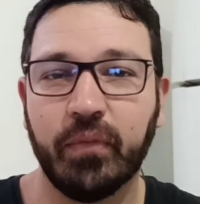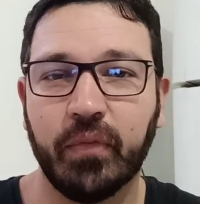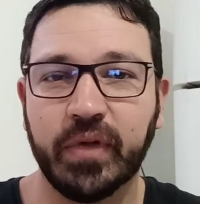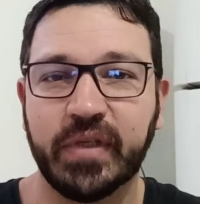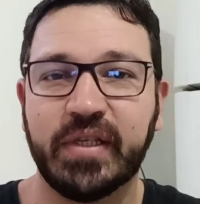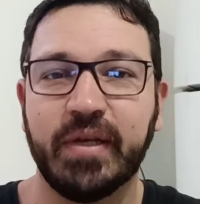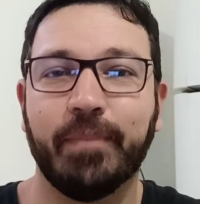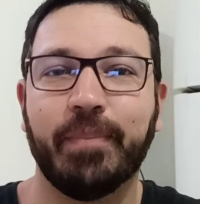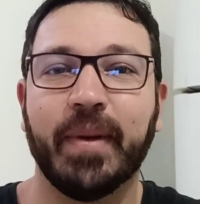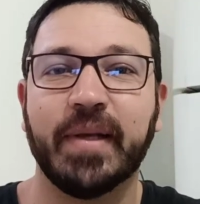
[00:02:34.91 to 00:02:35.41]

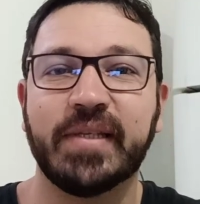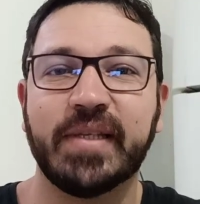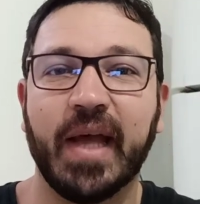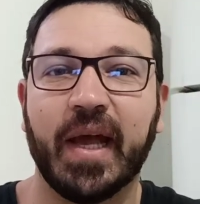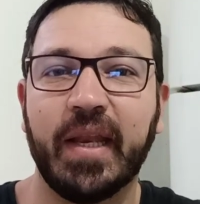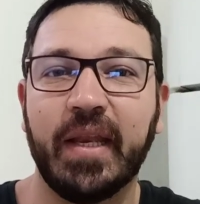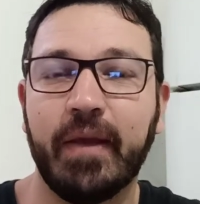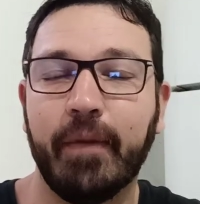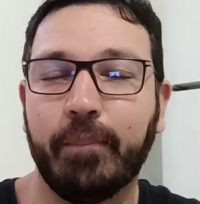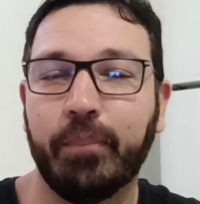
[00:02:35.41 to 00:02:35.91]
você
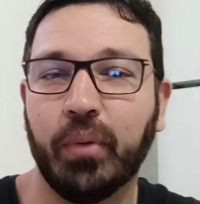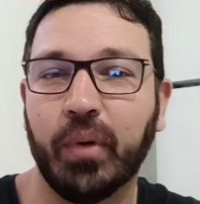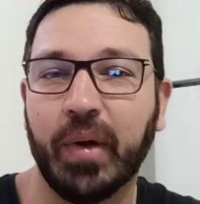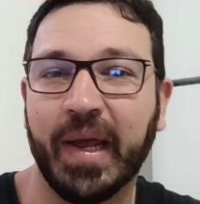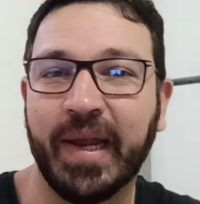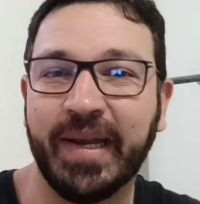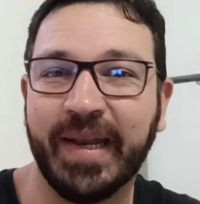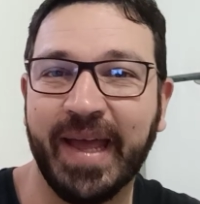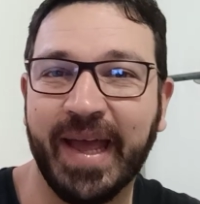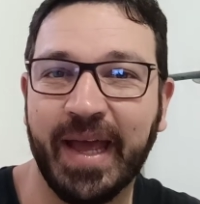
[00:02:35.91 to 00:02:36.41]
passaria por
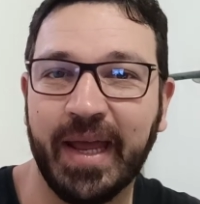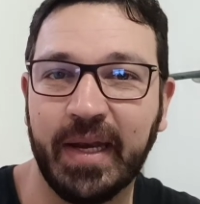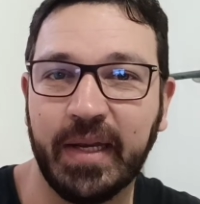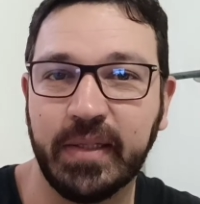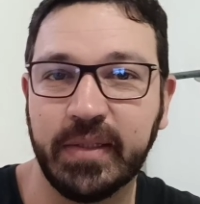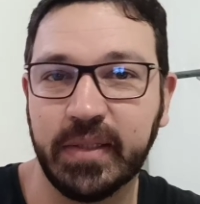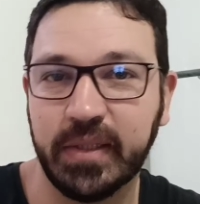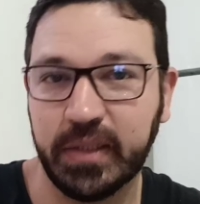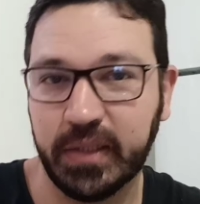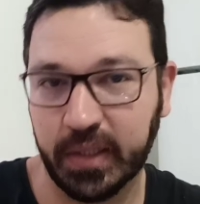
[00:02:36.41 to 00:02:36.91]

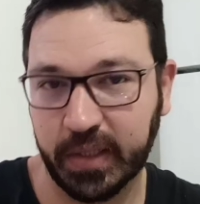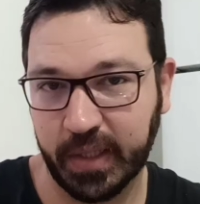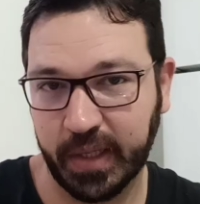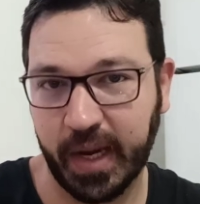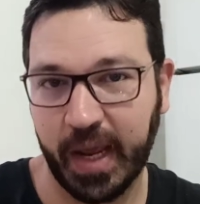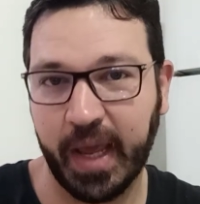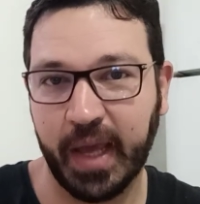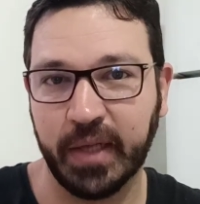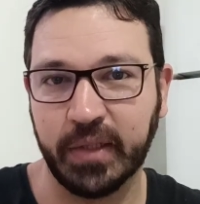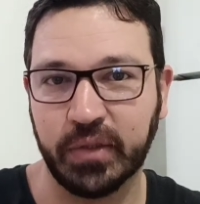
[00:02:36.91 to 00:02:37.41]
análise de
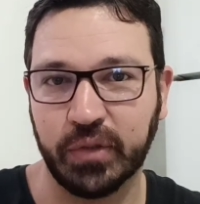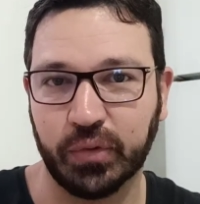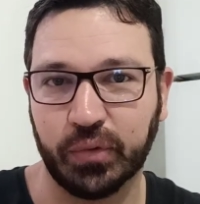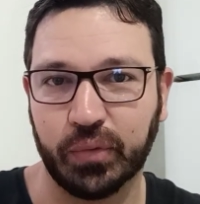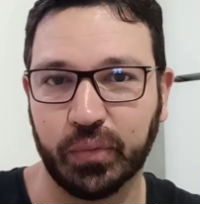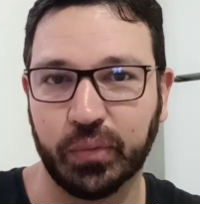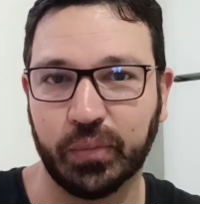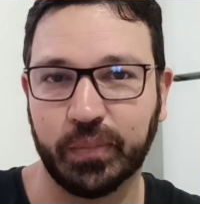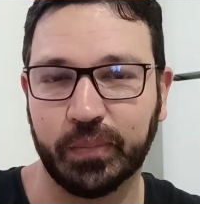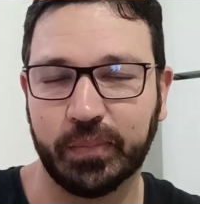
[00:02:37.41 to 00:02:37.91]

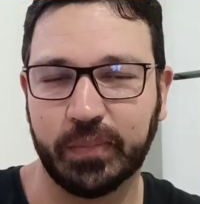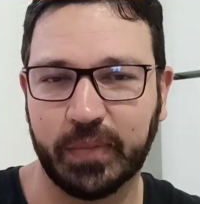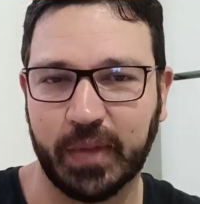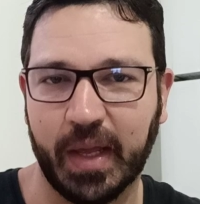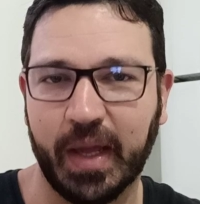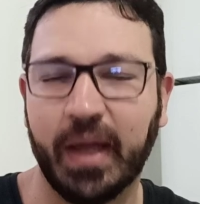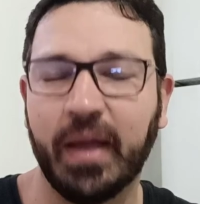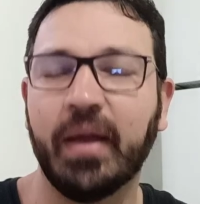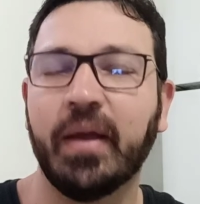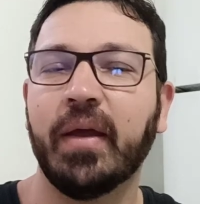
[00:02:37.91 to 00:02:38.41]
crédito,
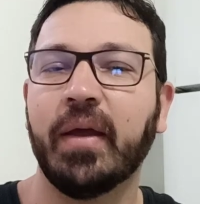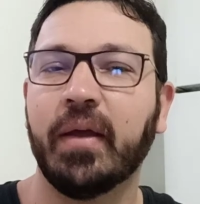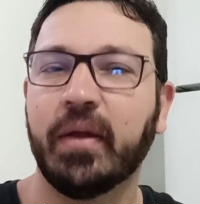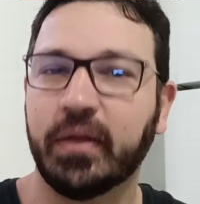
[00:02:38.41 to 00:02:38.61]
tá?